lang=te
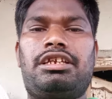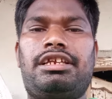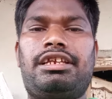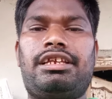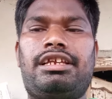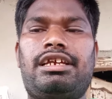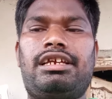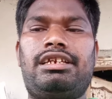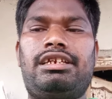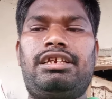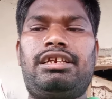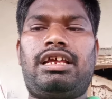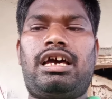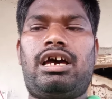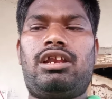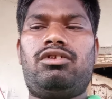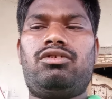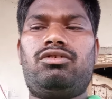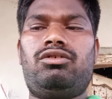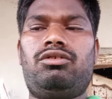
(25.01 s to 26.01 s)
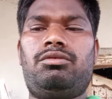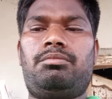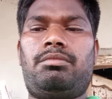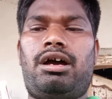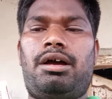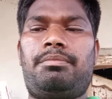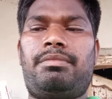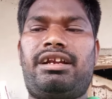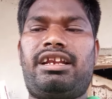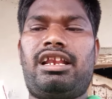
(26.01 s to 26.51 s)
ఇంకెన్ని నాళ్ళు
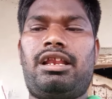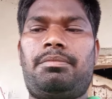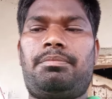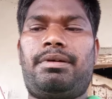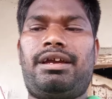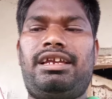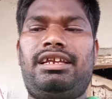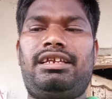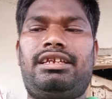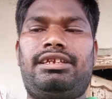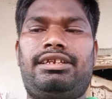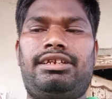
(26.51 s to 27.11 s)
మా మెడలపై